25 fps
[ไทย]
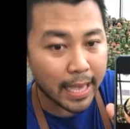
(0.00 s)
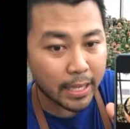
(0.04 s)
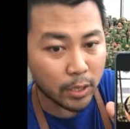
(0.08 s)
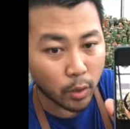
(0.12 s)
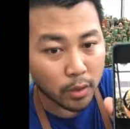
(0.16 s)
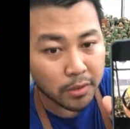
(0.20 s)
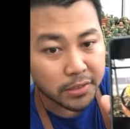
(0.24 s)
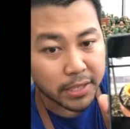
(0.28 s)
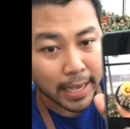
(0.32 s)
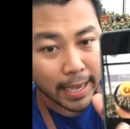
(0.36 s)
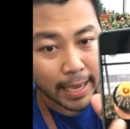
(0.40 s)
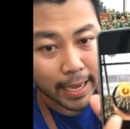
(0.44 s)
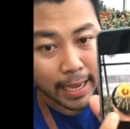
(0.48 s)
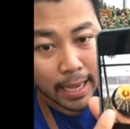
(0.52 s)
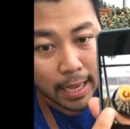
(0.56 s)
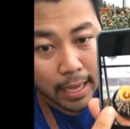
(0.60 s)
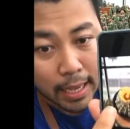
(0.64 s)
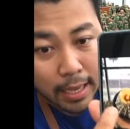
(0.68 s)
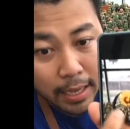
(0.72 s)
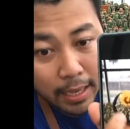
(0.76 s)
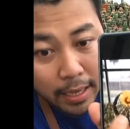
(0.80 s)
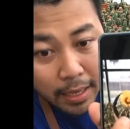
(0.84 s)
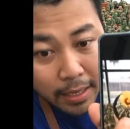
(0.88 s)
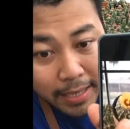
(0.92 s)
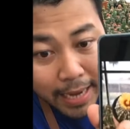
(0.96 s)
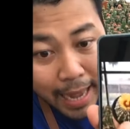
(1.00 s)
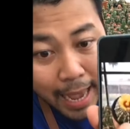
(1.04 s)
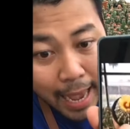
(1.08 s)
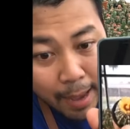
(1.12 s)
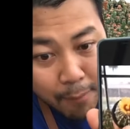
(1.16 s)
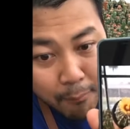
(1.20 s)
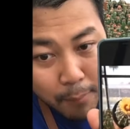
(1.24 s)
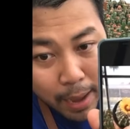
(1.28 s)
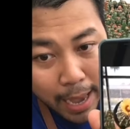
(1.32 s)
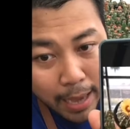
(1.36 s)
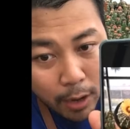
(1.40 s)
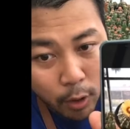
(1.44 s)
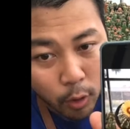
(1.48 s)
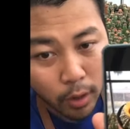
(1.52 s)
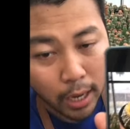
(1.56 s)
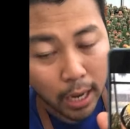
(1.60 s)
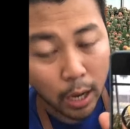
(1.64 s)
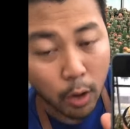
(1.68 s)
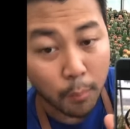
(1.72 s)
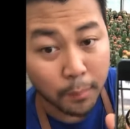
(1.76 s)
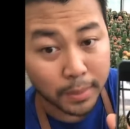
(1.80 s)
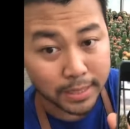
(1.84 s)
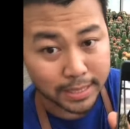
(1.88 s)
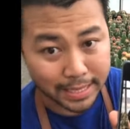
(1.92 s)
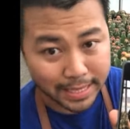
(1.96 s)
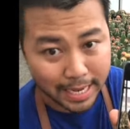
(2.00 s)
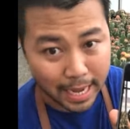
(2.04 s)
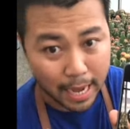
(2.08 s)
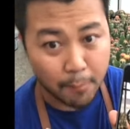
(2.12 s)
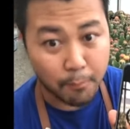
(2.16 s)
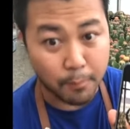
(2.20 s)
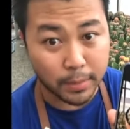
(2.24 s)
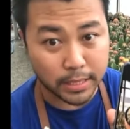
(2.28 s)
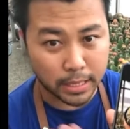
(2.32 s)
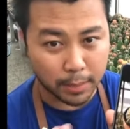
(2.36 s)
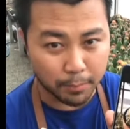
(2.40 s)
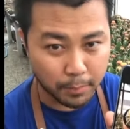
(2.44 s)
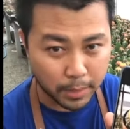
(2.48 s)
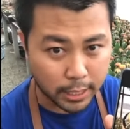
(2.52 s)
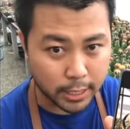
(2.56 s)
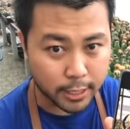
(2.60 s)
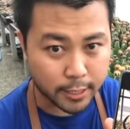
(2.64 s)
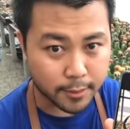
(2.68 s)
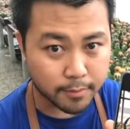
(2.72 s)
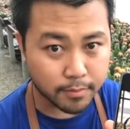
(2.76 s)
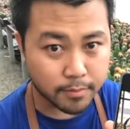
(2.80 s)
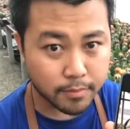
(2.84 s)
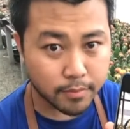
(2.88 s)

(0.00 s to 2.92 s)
การถ่ายย้อนแสงอะหน้าไม้ของเรามันจะดำมันจะมื